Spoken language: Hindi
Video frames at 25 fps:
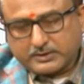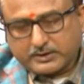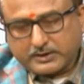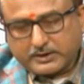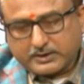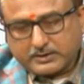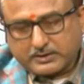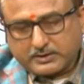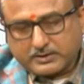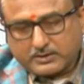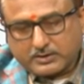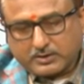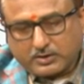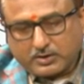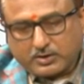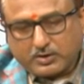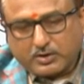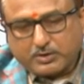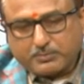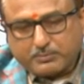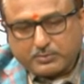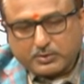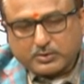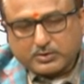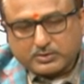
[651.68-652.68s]
एक और
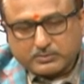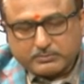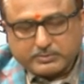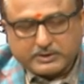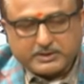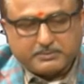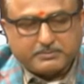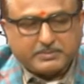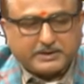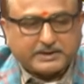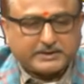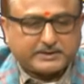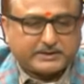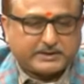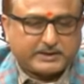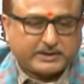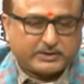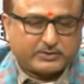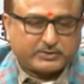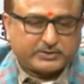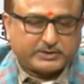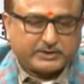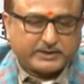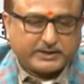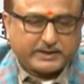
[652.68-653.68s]
बहुत बड़ी बात क्या
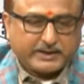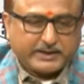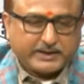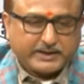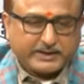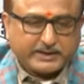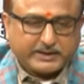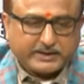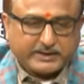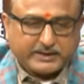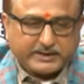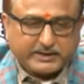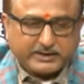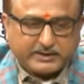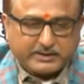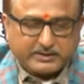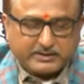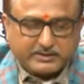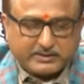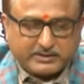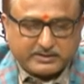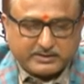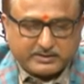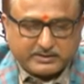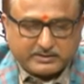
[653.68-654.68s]
होती है कि
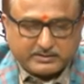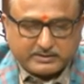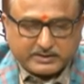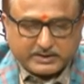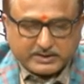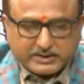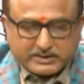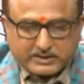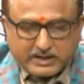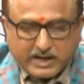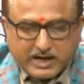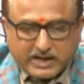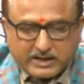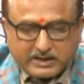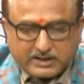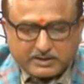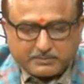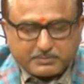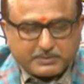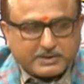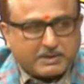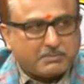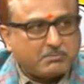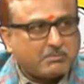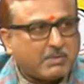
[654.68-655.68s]
स्टार्टअप
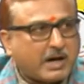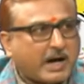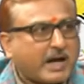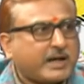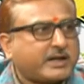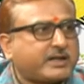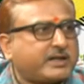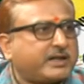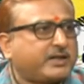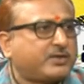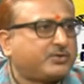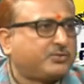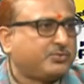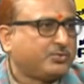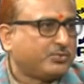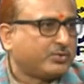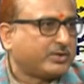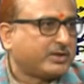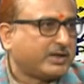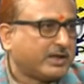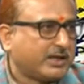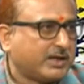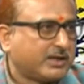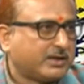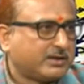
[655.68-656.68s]
का मार्केट
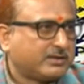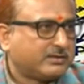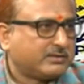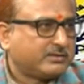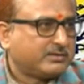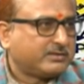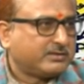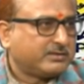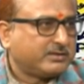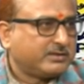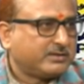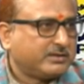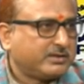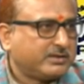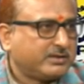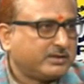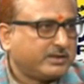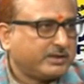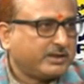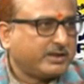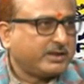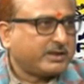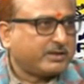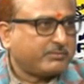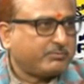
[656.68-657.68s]
ढूंढना जी जी
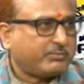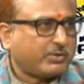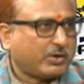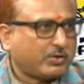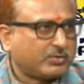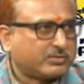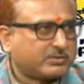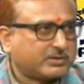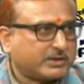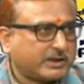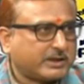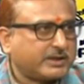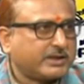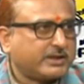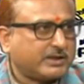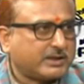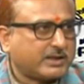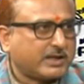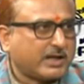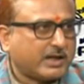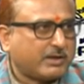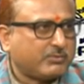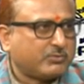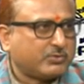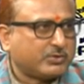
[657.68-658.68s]
एक बहुत कठिन
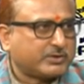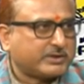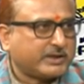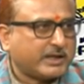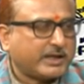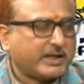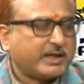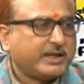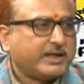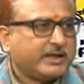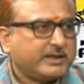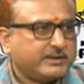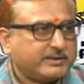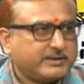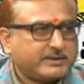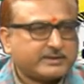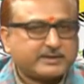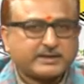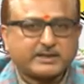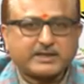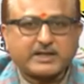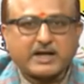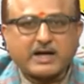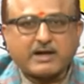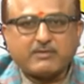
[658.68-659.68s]
काम होता हाँ, है हाँ, जैसे
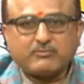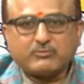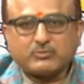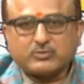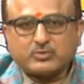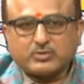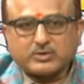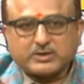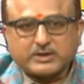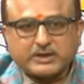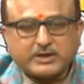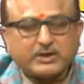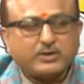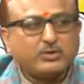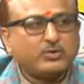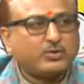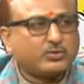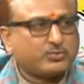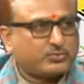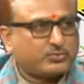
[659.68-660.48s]
काम तो कई लोग